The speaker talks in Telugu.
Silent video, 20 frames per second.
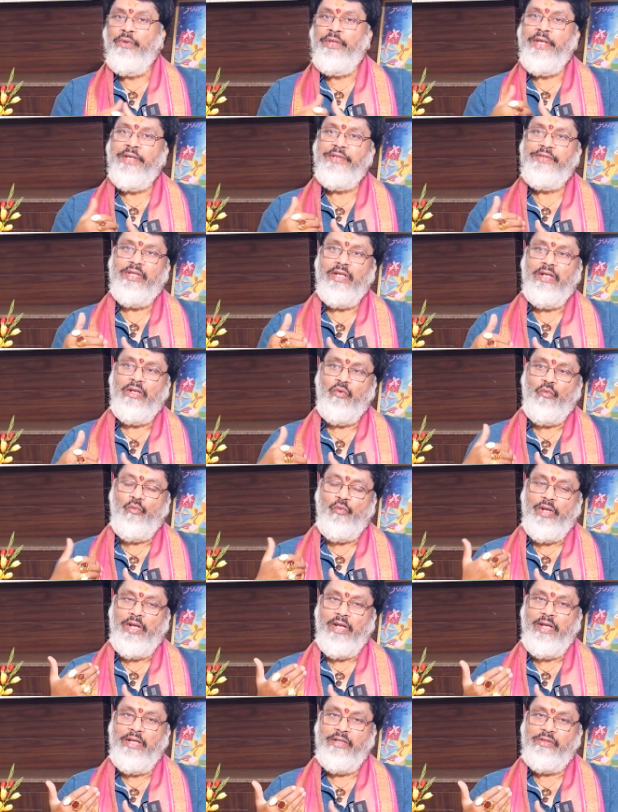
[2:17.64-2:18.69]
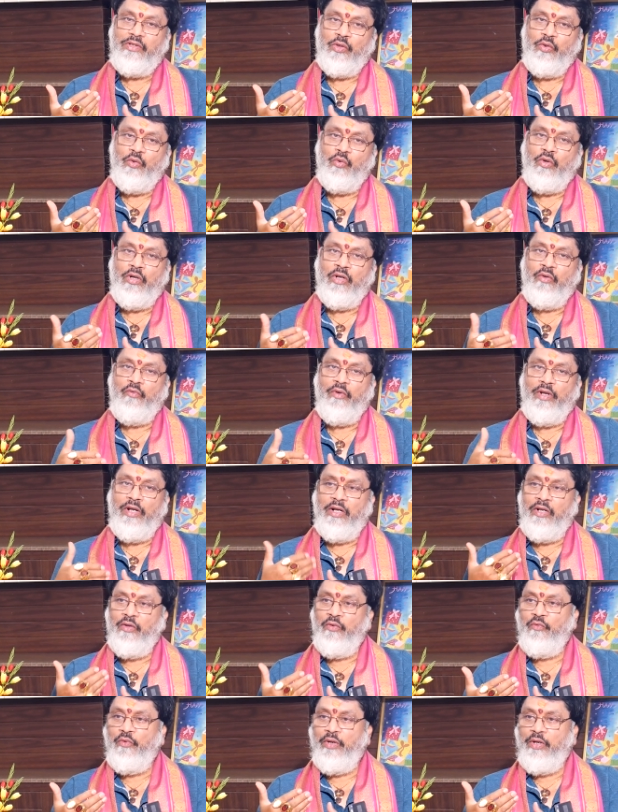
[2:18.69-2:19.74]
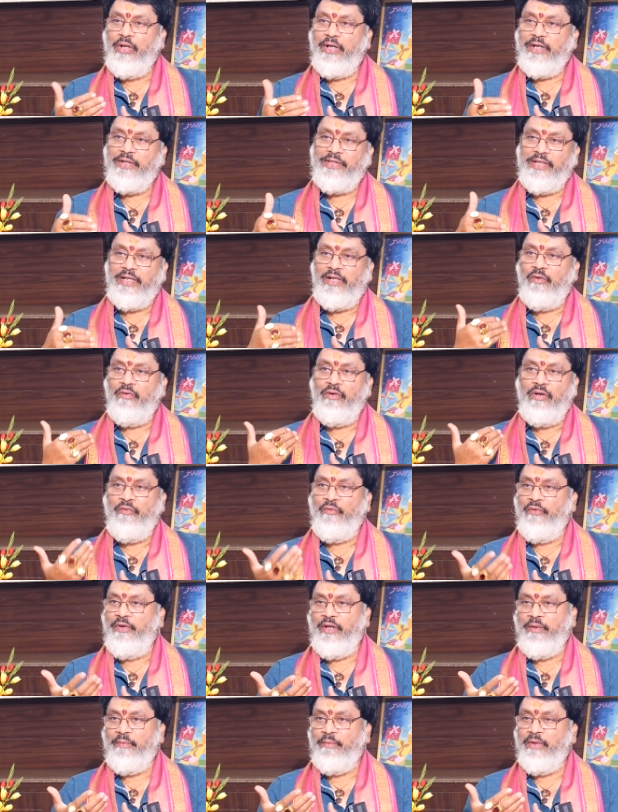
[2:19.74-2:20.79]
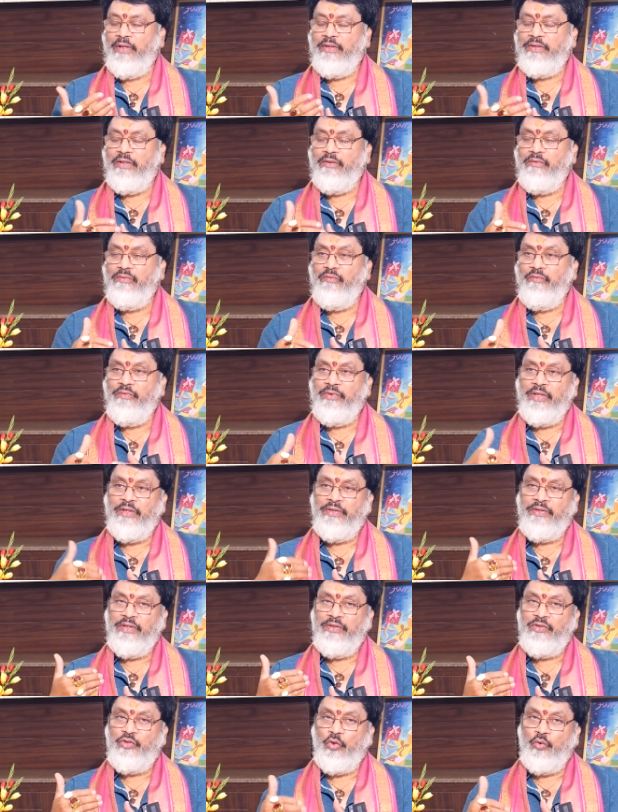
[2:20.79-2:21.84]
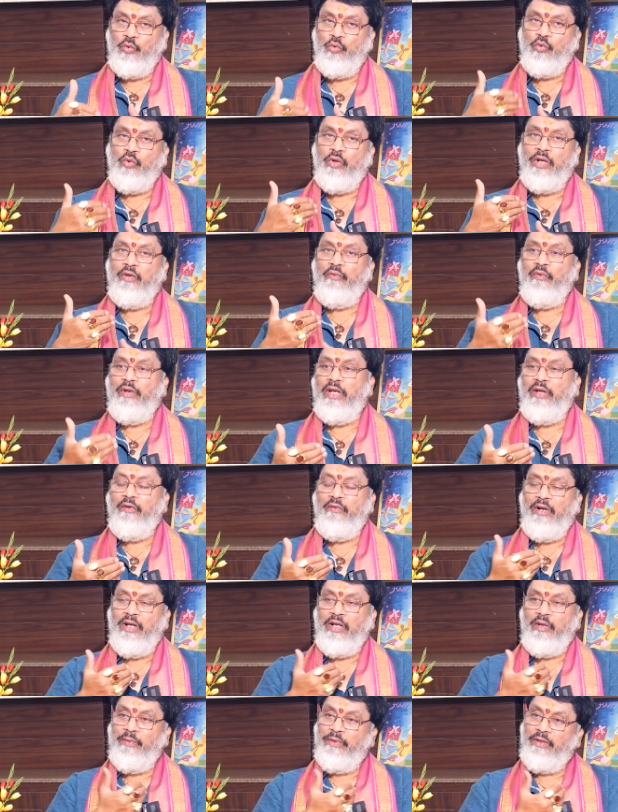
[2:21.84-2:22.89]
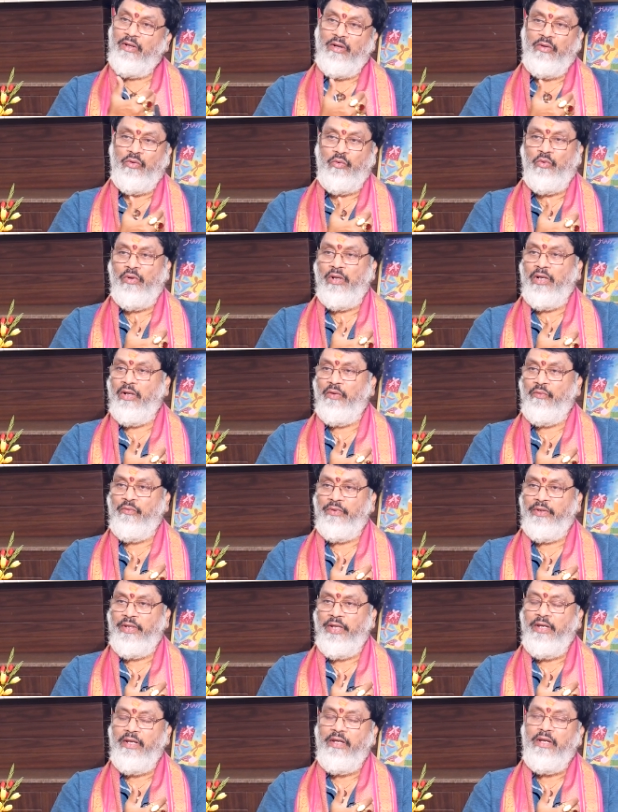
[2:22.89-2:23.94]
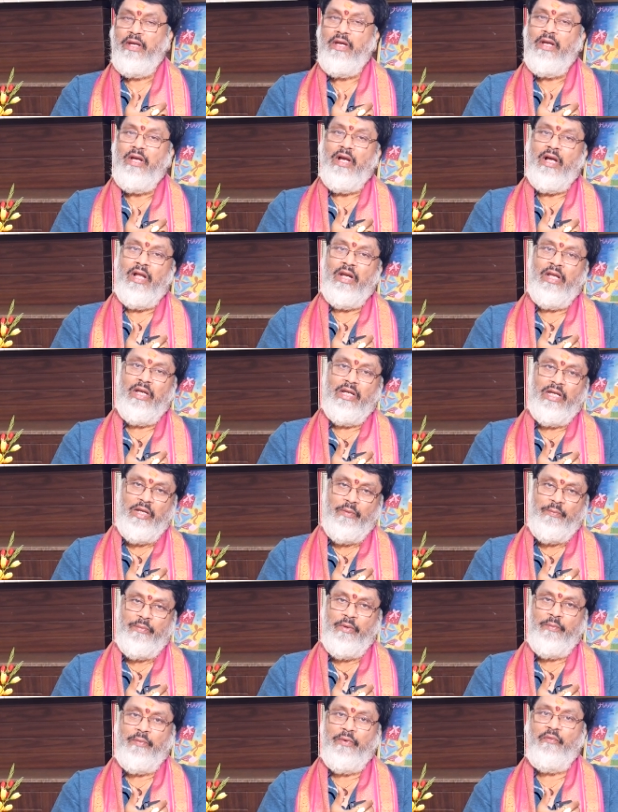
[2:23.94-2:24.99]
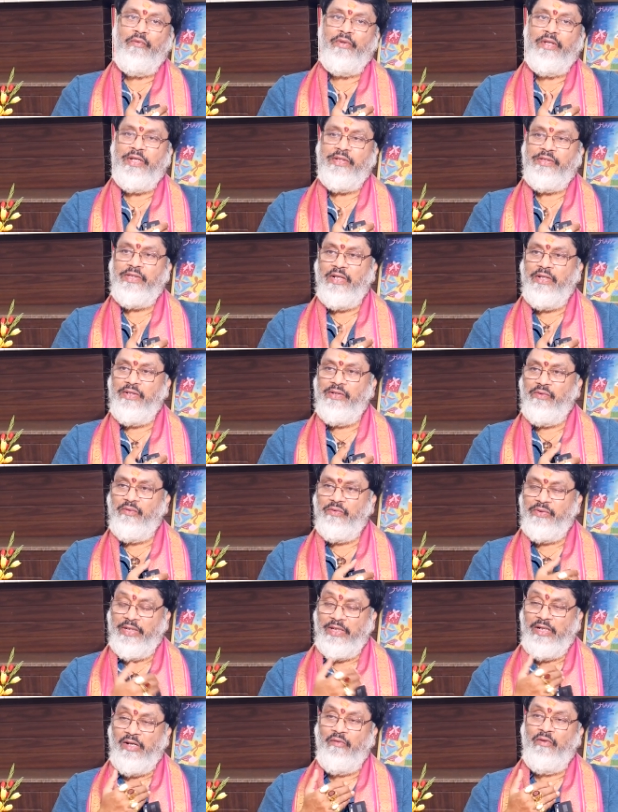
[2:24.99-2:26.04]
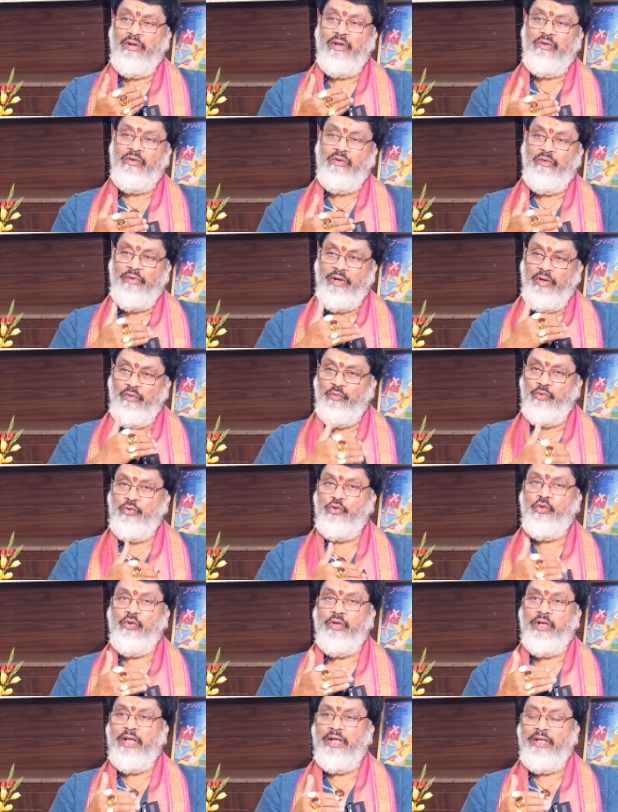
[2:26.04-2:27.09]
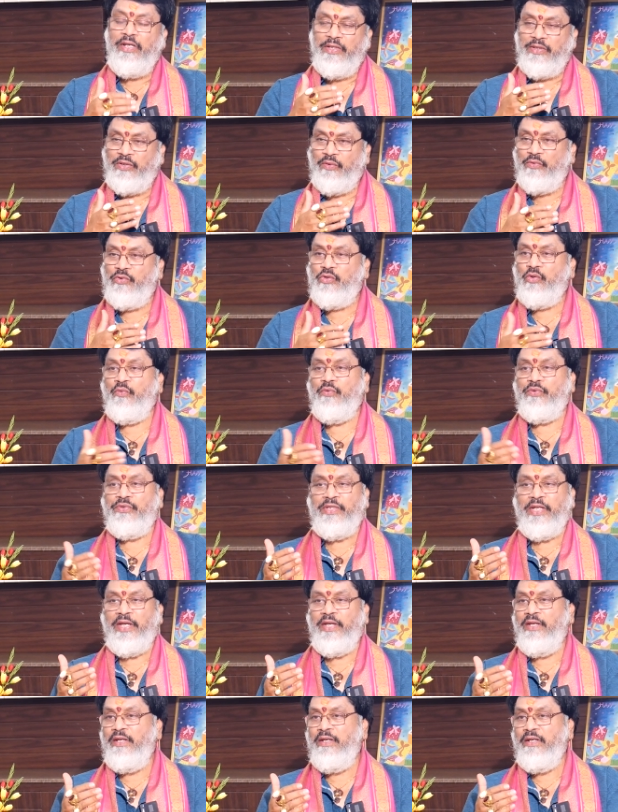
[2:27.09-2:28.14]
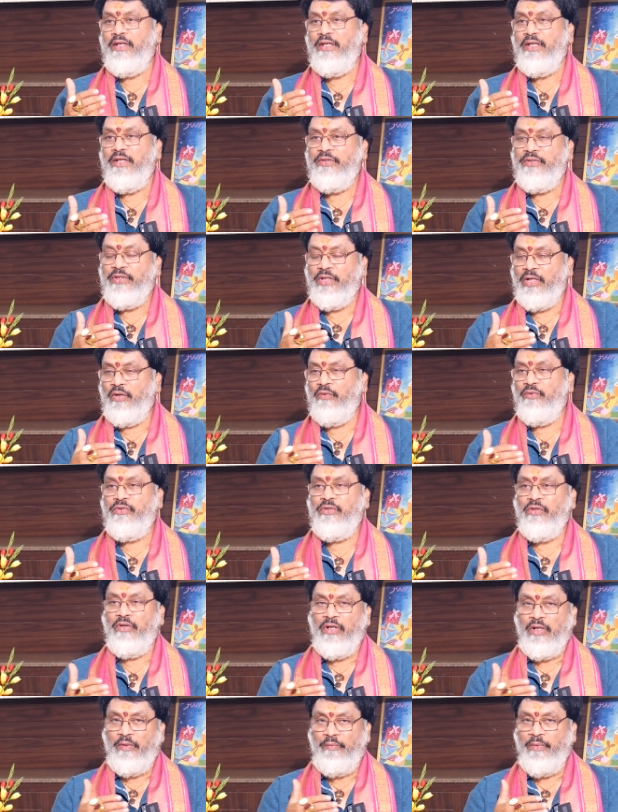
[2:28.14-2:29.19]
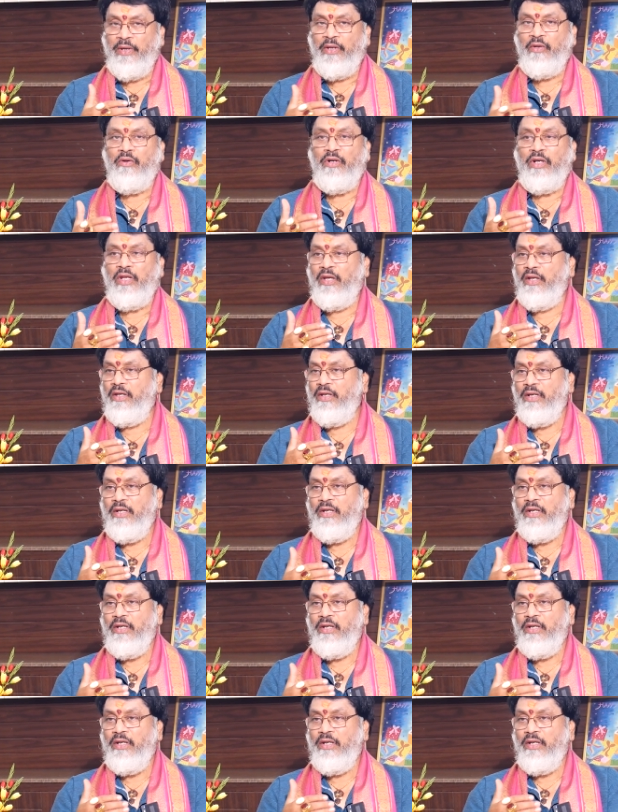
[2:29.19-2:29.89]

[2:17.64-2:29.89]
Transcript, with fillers: విదేశాలకు వెళ్ళి చదువుకోవడం వెళ్ళడం వేరు అక్కడ సెటిల్ అవ్వడం వేరమ్మా అసలు విదేశాలకు చదువుకోవడం వెళ్ళే వాళ్ళకి మాత్రం అనుకూలంగా ఉంది అలాగే ఇప్పుడిప్పుడు విదేశాలు సెటిల్ అవ్వాలనుకున్న వాళ్ళకి ఉద్యోగాలని ఈ సంవత్సరం వస్తాయి చక్కడ ఉద్యోగాలు మే నుండి